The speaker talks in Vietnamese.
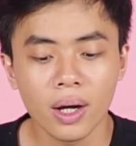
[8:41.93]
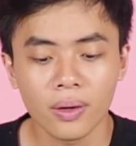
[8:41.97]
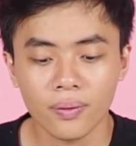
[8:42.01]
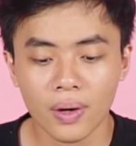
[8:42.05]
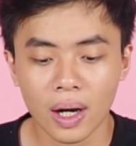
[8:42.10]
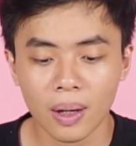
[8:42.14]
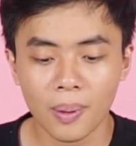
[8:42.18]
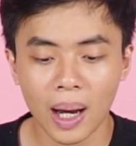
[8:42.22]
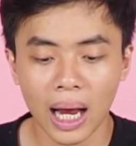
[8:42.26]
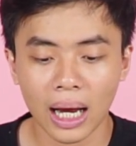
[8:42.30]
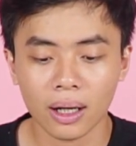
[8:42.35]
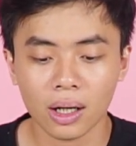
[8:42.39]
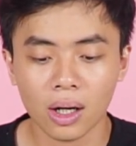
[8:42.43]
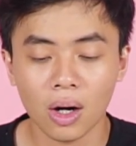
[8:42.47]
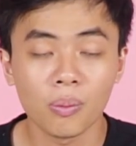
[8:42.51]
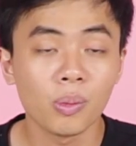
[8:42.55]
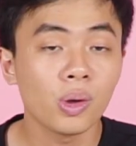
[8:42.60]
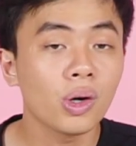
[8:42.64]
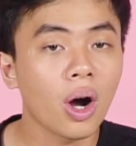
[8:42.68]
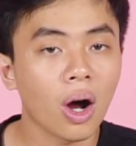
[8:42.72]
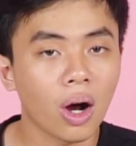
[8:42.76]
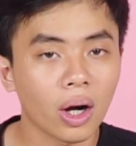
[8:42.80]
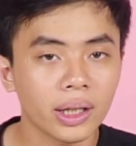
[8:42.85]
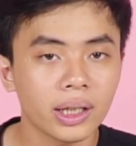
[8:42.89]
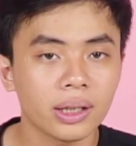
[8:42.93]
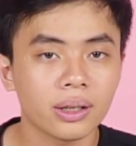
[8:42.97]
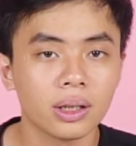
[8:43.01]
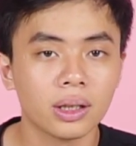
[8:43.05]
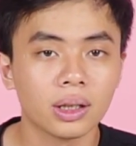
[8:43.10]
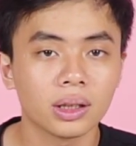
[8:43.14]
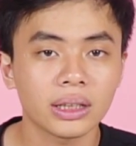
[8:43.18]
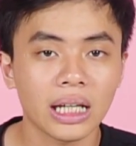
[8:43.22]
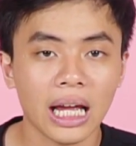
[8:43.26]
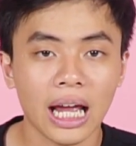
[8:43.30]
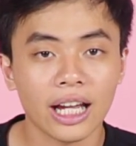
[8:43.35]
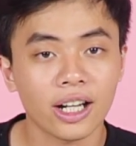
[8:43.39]
Và các bạn còn muốn hỏi gì
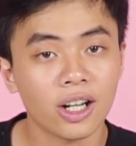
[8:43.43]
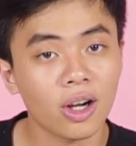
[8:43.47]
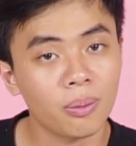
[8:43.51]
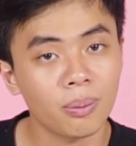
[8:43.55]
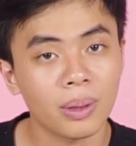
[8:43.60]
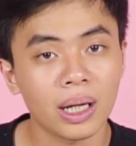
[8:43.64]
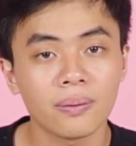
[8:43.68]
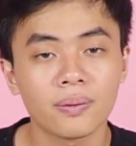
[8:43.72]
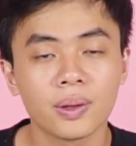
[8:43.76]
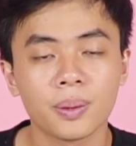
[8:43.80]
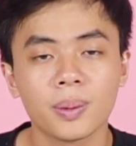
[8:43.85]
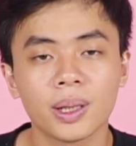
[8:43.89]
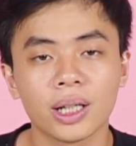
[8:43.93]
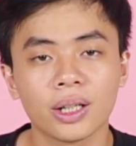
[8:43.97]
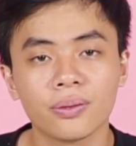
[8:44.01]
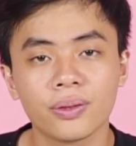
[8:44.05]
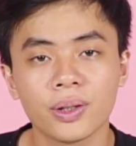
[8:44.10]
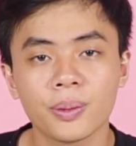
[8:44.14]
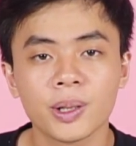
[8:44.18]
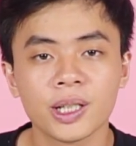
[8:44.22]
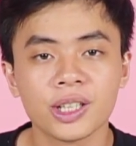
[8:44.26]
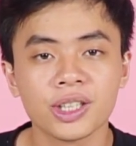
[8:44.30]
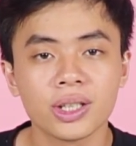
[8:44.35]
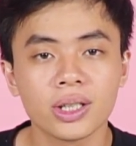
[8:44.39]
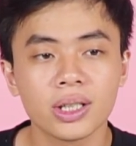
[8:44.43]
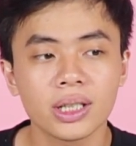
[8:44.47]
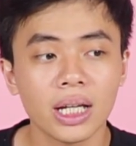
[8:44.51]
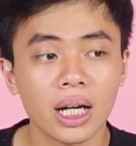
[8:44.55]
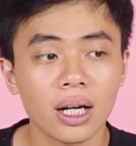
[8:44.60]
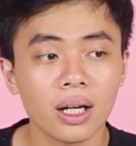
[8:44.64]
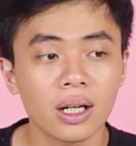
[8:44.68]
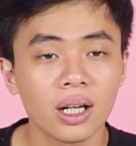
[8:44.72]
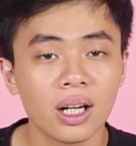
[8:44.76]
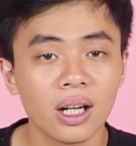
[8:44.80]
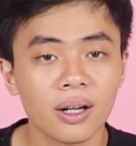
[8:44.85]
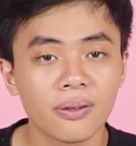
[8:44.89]
nữa thì hãy comment với mình ở phía bên dưới nhé